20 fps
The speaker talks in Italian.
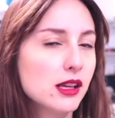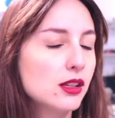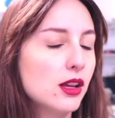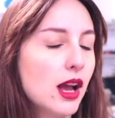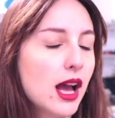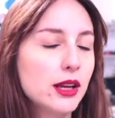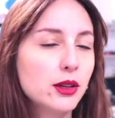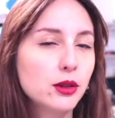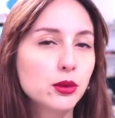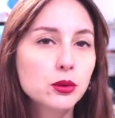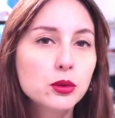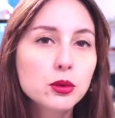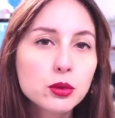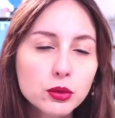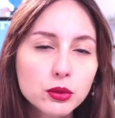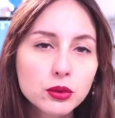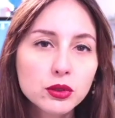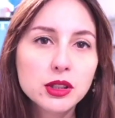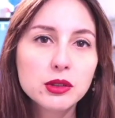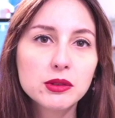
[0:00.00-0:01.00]
Hanno
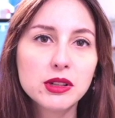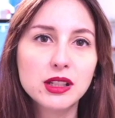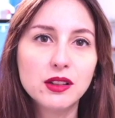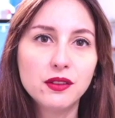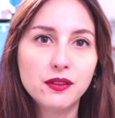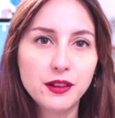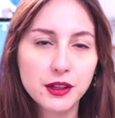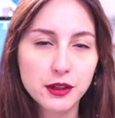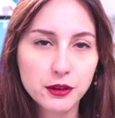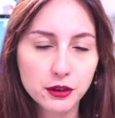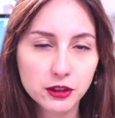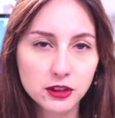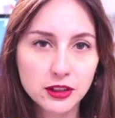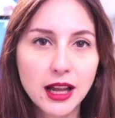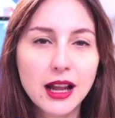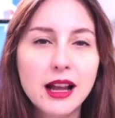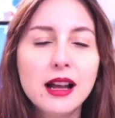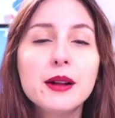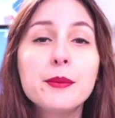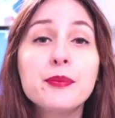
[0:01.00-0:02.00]
tutti una
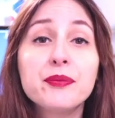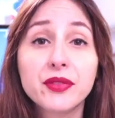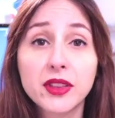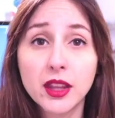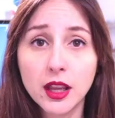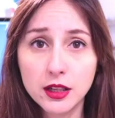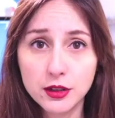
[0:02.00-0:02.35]
difficoltà,